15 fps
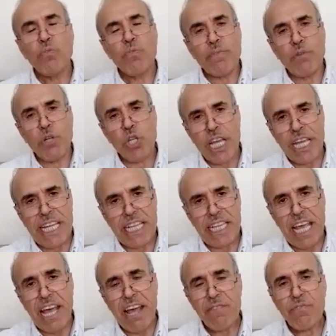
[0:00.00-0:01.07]
Ve bu
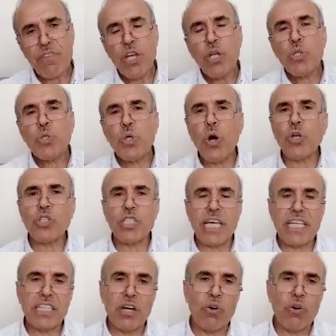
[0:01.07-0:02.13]
şekilde çok
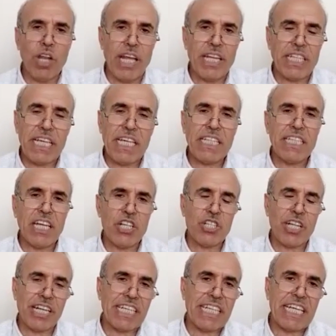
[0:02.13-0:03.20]
sayıda olan
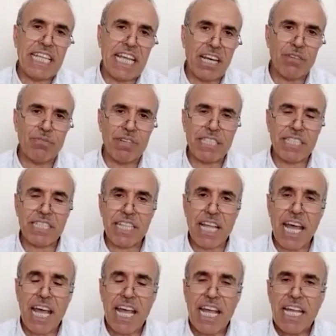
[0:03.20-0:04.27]
ihtiyaçların
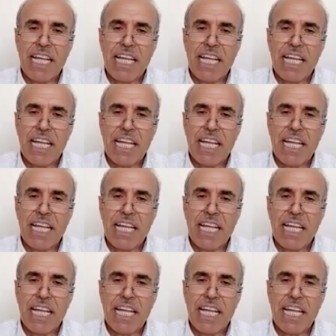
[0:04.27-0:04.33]
giderilmesinde